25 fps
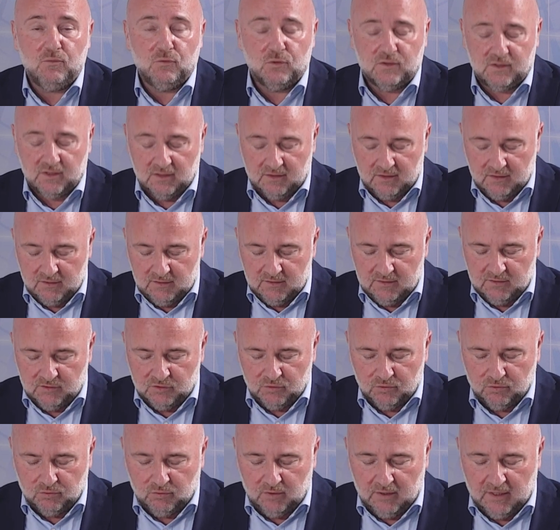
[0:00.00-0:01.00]
de cette
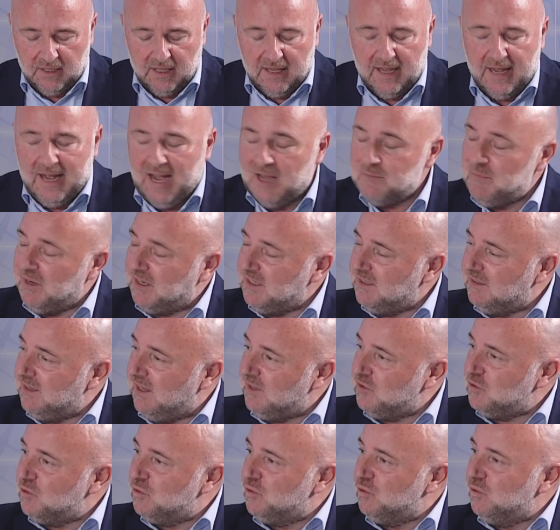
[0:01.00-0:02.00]
édition. Anne-Marie
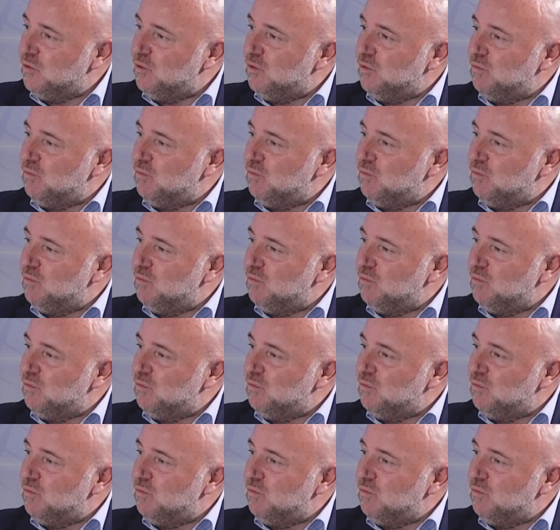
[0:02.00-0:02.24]
Drac, euh,